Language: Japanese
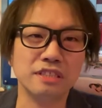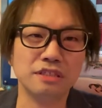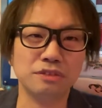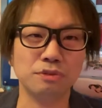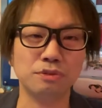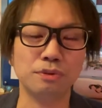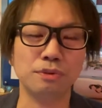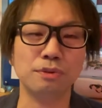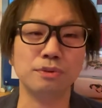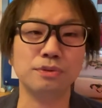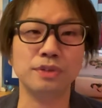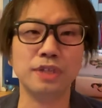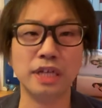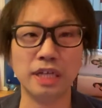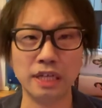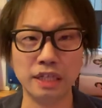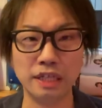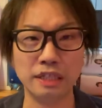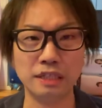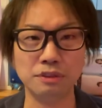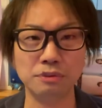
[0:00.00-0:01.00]
それと録
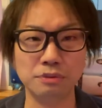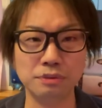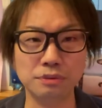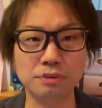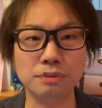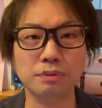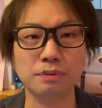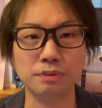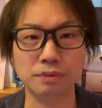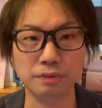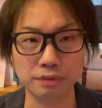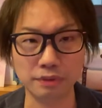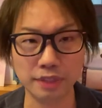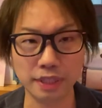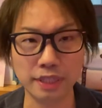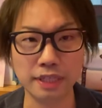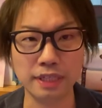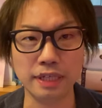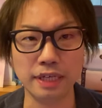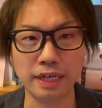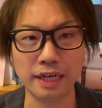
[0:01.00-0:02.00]
画というところ
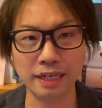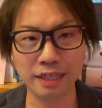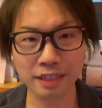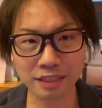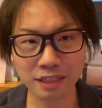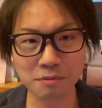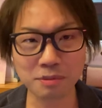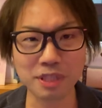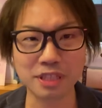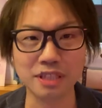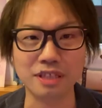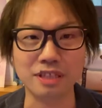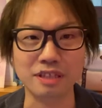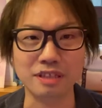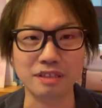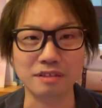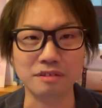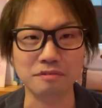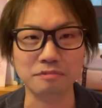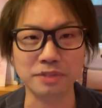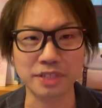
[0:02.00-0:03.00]
で、改めて
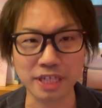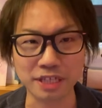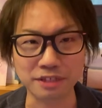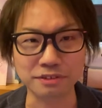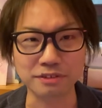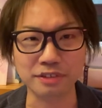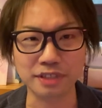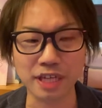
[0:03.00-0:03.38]
見れる、